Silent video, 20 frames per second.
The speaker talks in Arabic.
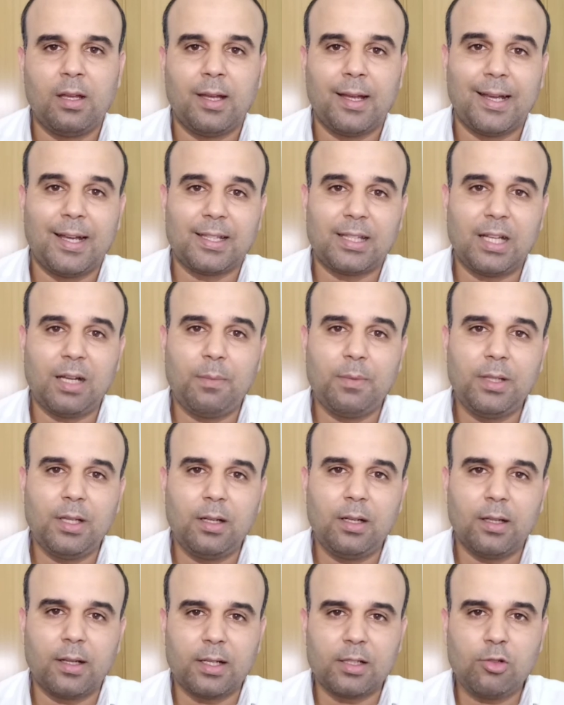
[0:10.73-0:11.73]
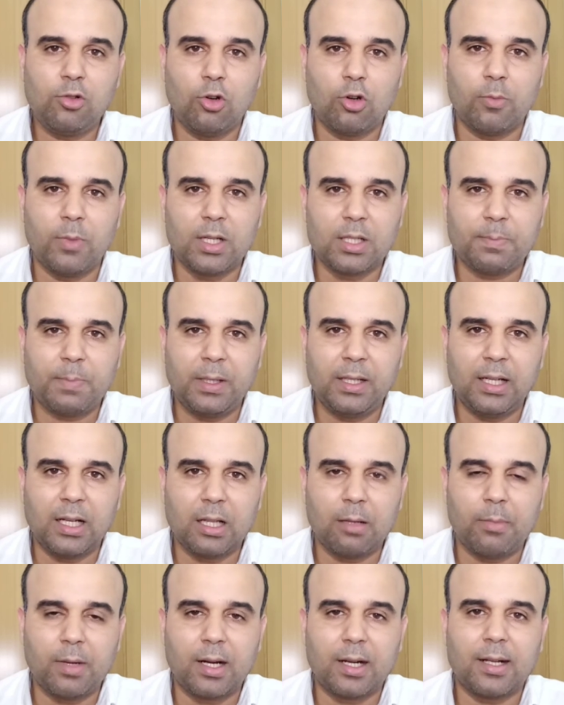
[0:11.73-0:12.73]
خطاب ديال رئيس الحكومة الإسبانية هذه
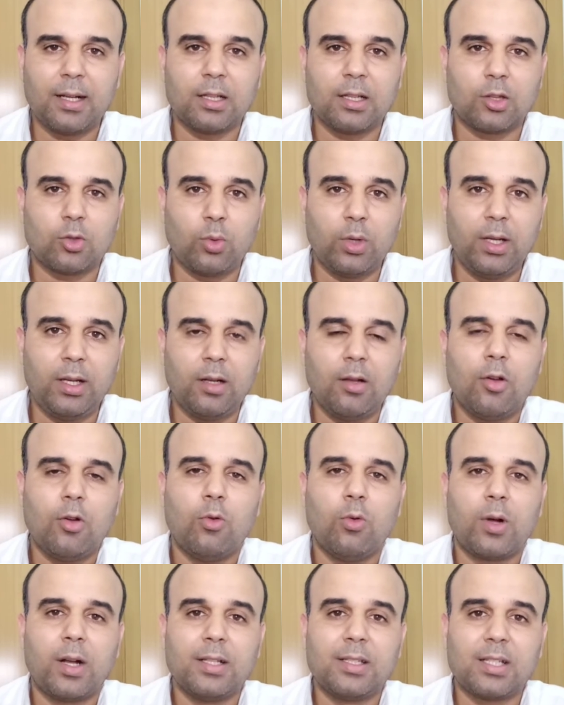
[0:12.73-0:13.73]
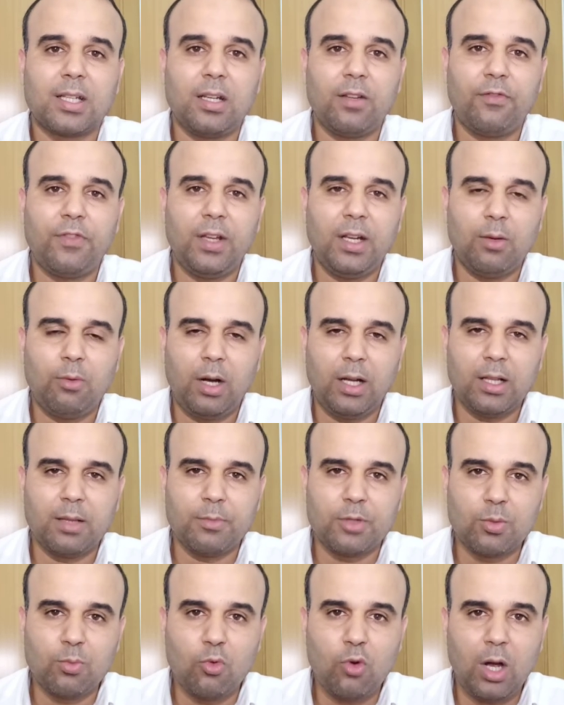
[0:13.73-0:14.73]
المرة كان طويل وكنتكلم فيه على واحد
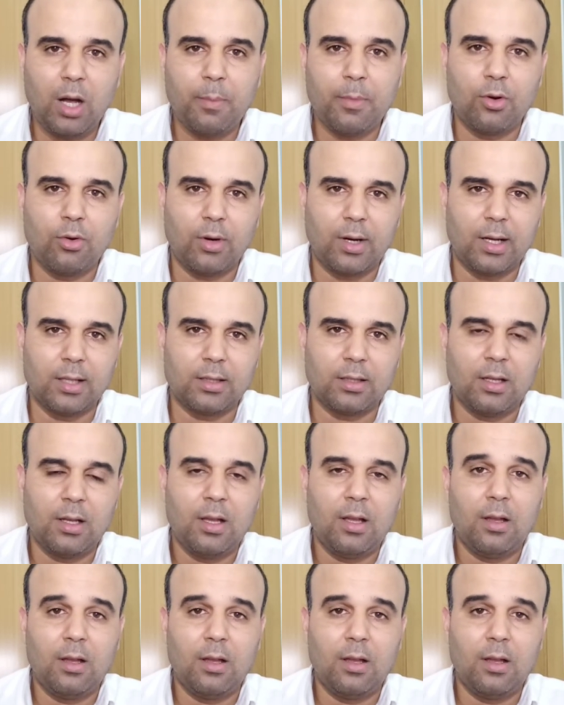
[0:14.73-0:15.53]
مجموعة من النقاط